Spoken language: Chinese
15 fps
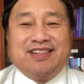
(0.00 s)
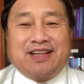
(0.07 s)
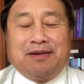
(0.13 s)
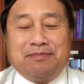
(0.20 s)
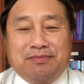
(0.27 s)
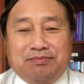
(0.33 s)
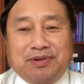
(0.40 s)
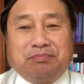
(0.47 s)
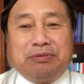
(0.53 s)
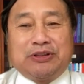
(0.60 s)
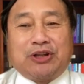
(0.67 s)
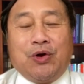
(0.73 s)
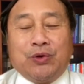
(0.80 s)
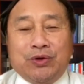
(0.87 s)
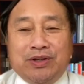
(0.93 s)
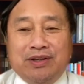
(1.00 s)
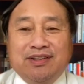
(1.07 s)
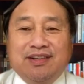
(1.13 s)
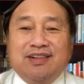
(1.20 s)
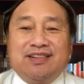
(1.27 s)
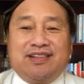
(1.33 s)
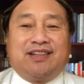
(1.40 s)
先不不讨论
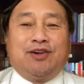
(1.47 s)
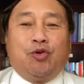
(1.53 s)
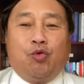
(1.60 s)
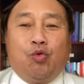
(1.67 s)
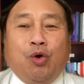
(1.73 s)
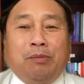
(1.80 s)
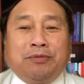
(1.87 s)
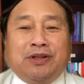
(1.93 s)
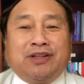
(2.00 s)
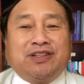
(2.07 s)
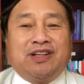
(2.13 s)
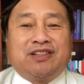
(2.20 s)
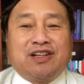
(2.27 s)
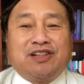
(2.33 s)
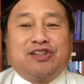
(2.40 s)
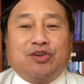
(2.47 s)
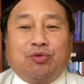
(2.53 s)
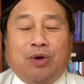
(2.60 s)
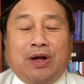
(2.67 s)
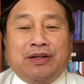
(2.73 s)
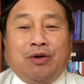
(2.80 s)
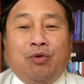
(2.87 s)
这个我们的这些政治
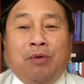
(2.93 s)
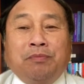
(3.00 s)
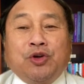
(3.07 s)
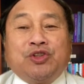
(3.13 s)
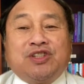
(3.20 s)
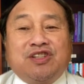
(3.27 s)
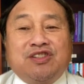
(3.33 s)
观点，我们就仅